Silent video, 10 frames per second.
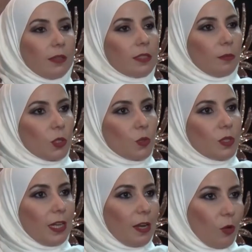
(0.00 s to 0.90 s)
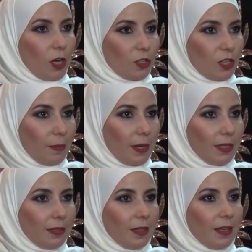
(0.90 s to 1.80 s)
قسم خصوصي
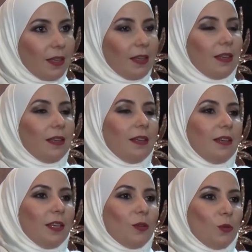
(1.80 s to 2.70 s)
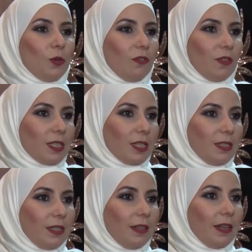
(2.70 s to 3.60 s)
للمحجبات يكون
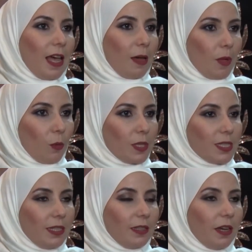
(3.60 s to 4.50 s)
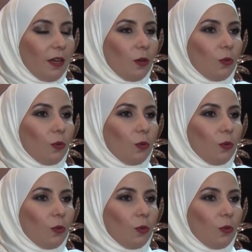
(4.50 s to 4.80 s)
الفساتين ناعمه وبسيطه